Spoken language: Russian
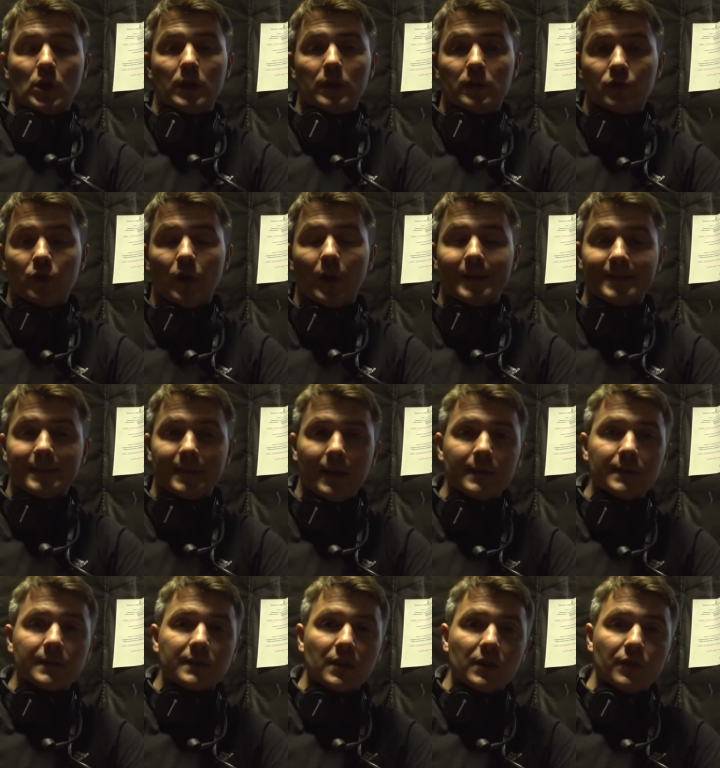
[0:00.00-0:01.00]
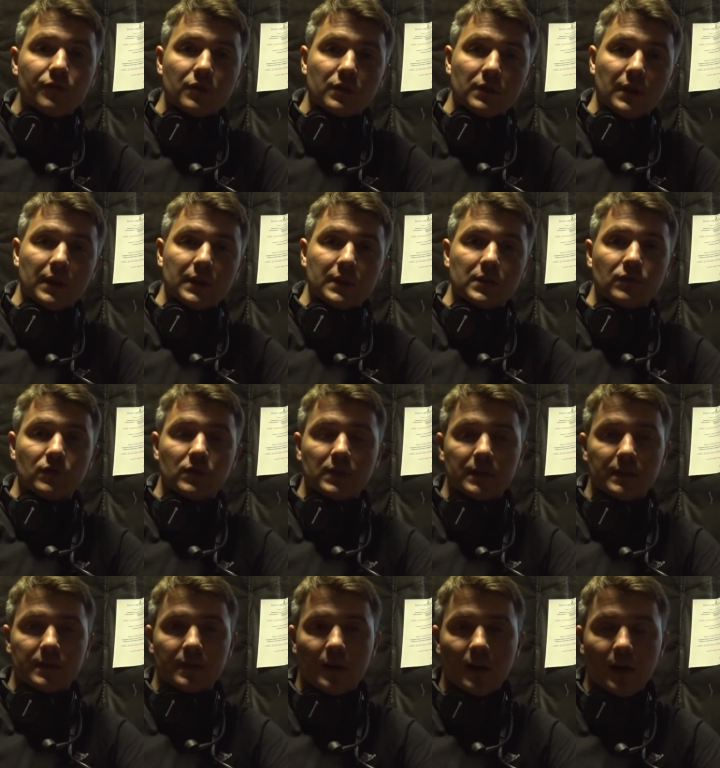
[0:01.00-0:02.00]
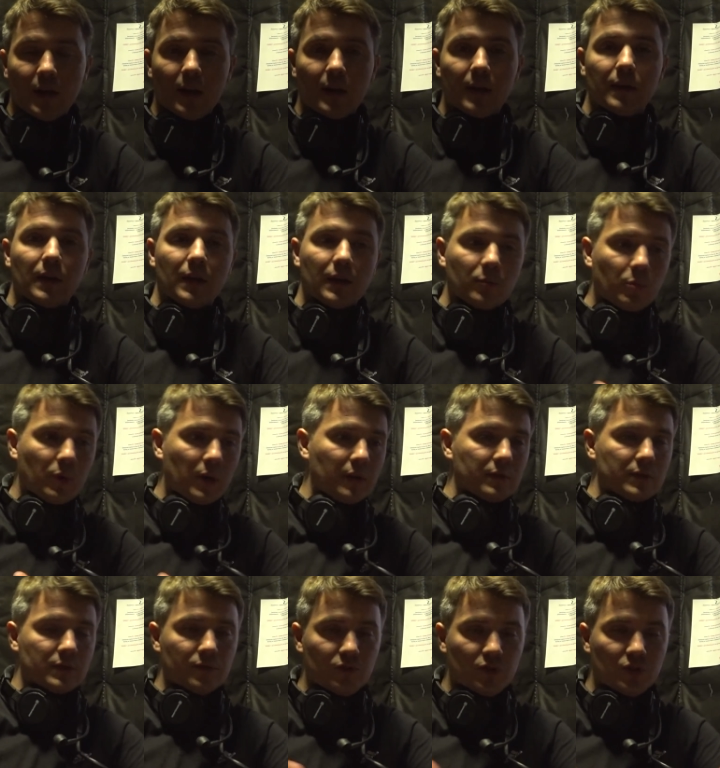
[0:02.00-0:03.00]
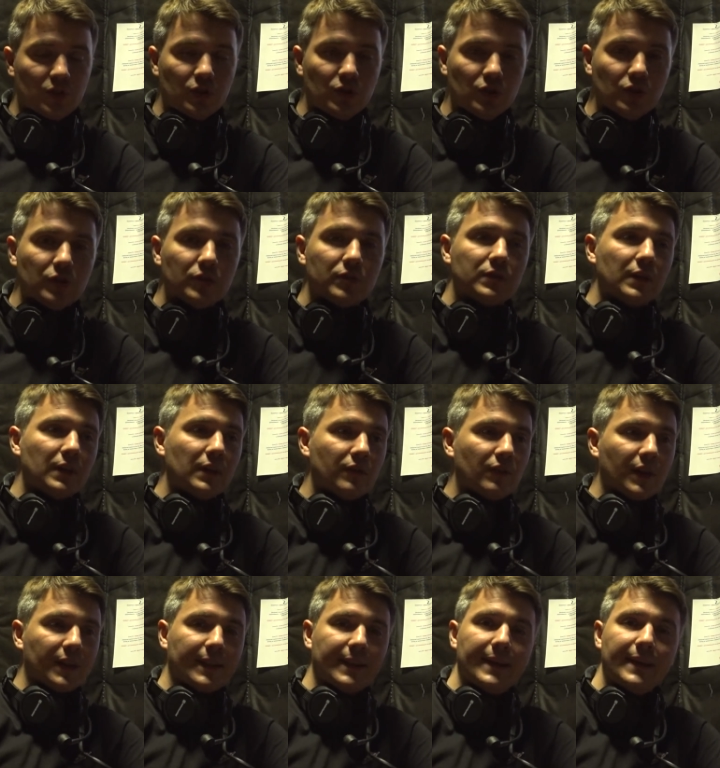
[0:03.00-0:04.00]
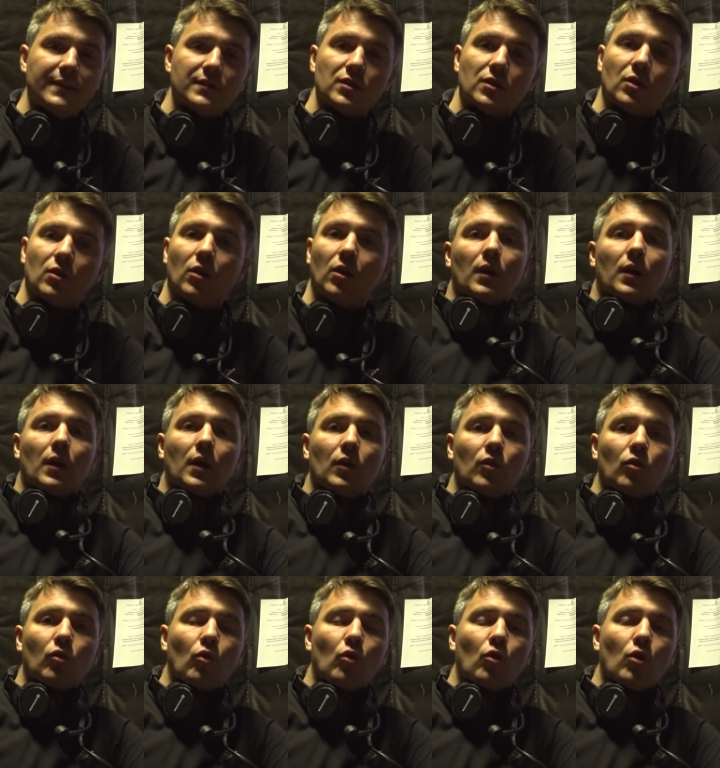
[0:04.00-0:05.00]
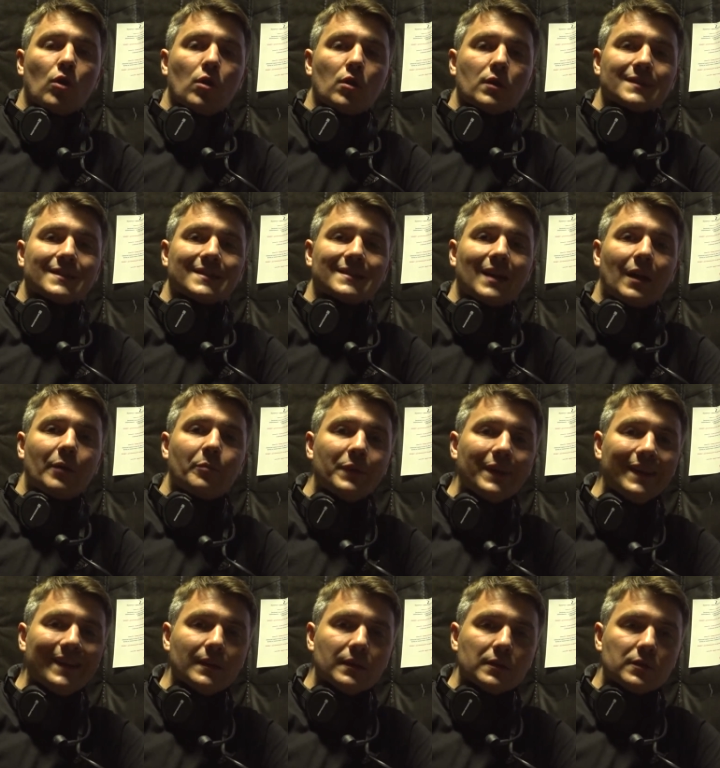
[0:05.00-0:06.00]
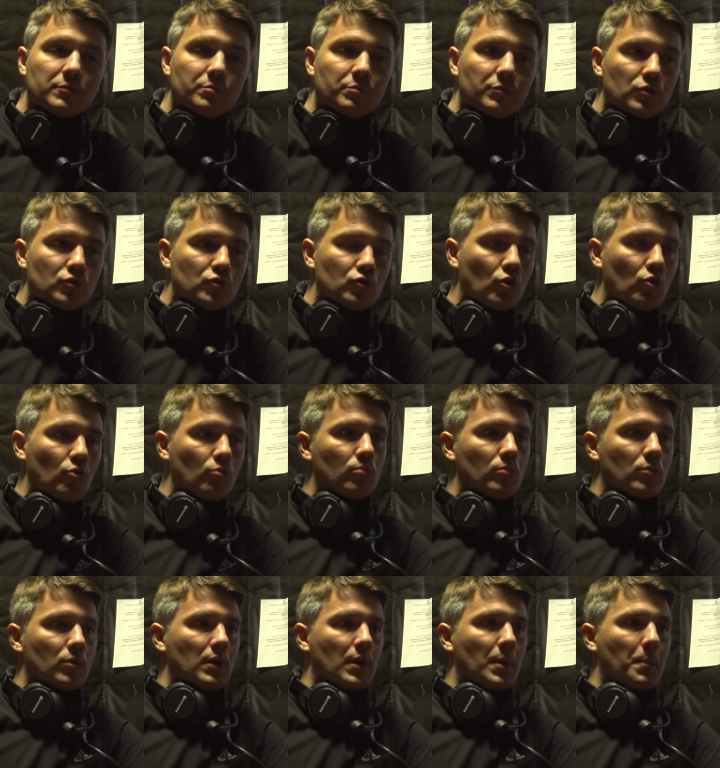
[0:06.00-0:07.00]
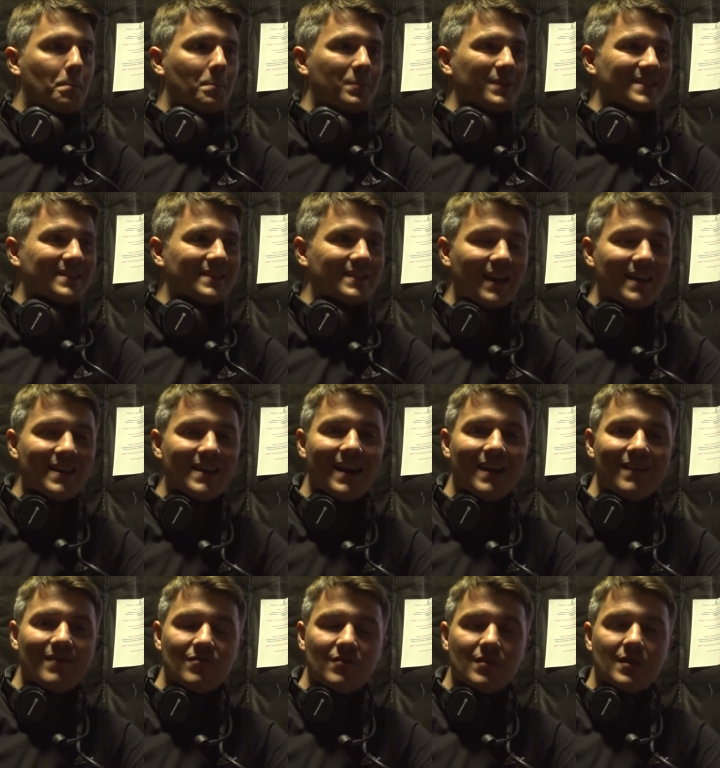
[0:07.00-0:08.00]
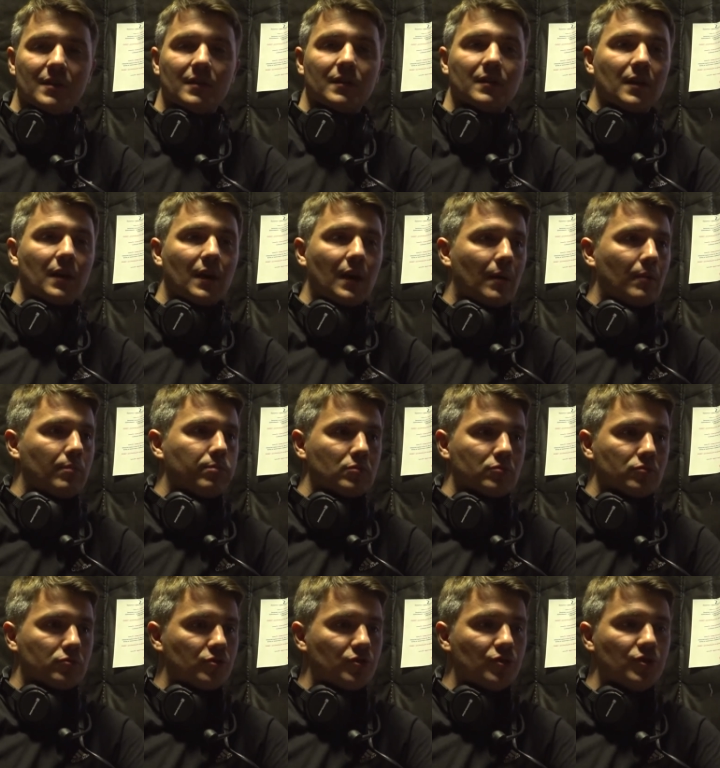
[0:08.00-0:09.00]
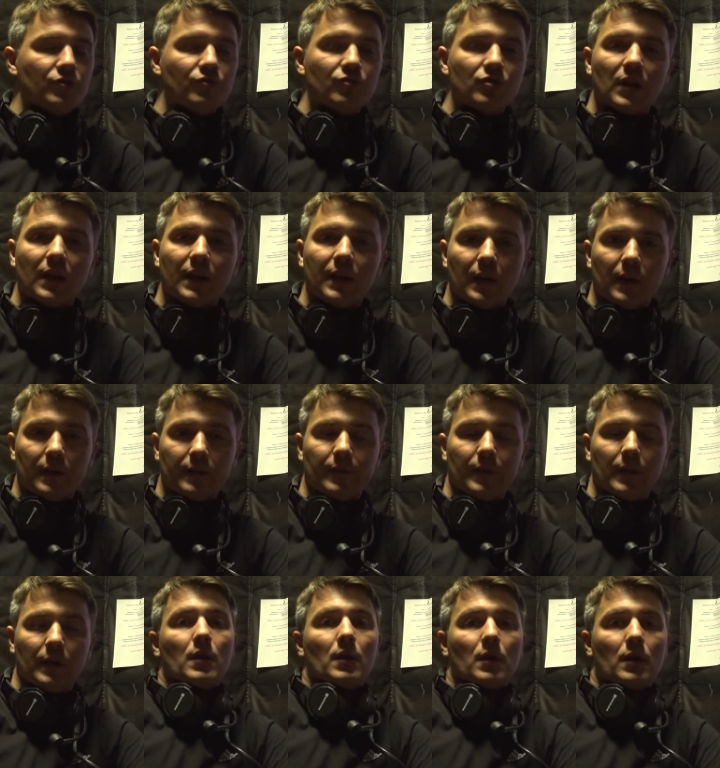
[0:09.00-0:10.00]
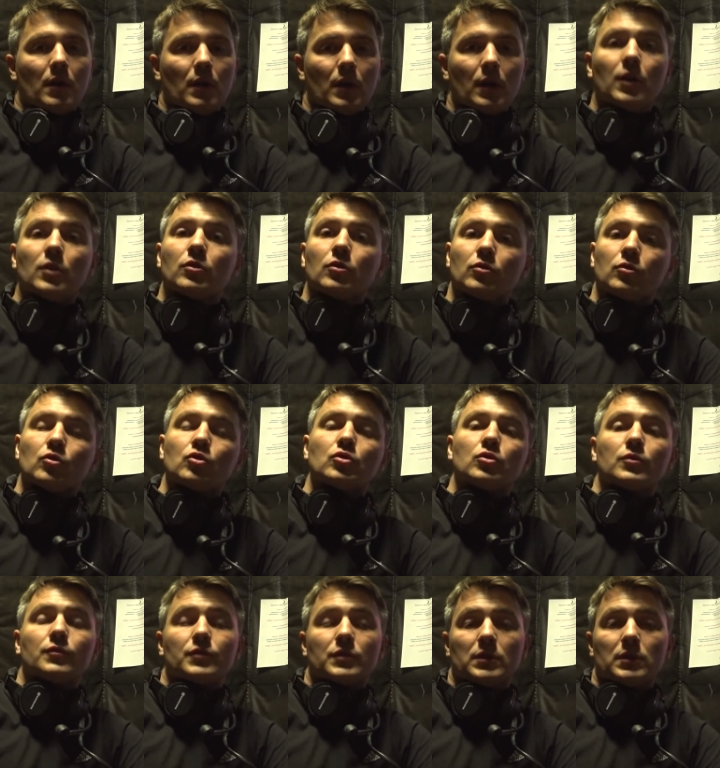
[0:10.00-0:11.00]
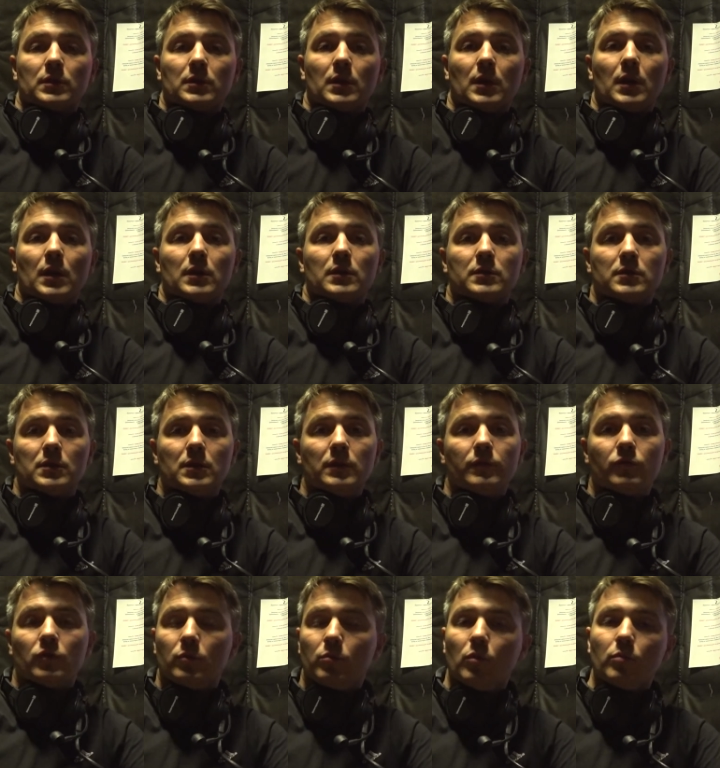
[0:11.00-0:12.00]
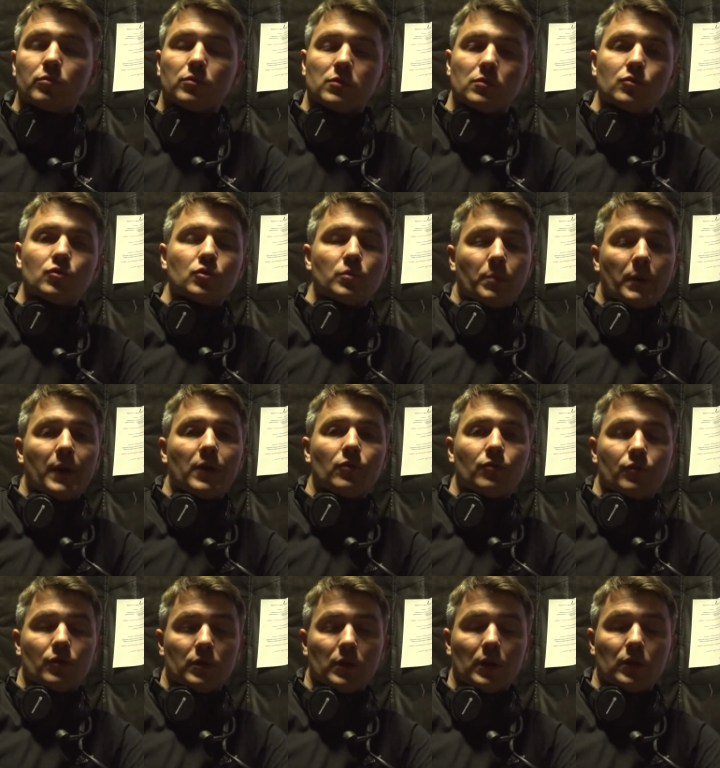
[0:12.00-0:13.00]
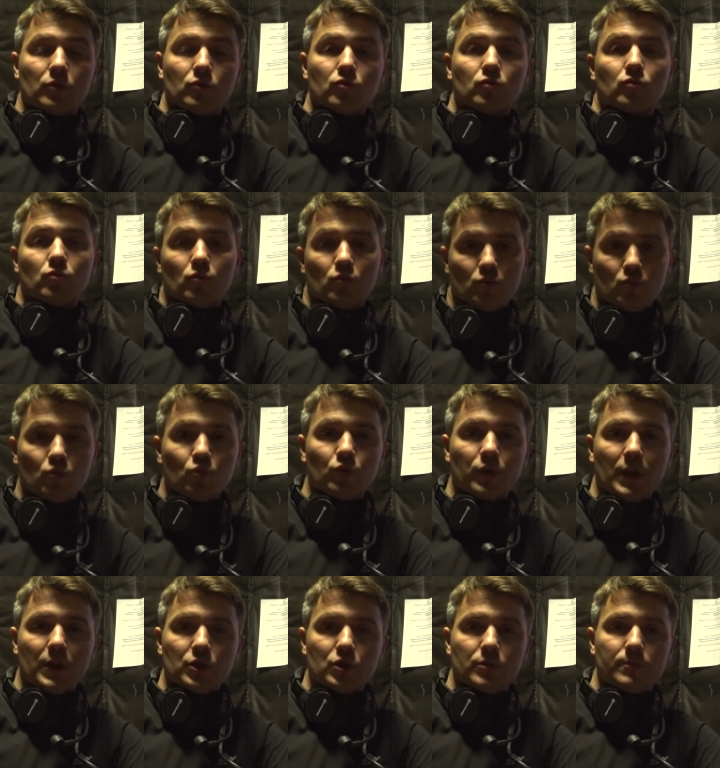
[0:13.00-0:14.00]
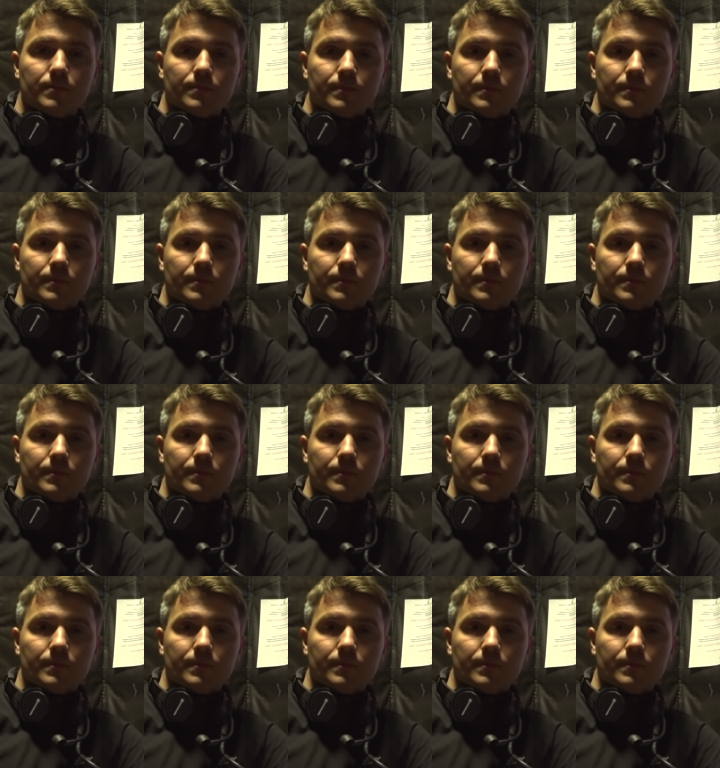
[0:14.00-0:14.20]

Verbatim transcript: Я не знаю, останется ли Фернандес в ЦСКА или от отправиться в «Зенит» или в «Атлетико», а, но стабильность, причем а, постоянная игра просто невероятная, а, это то, что всегда с ним в любом случае Марио Фернандесу удачи.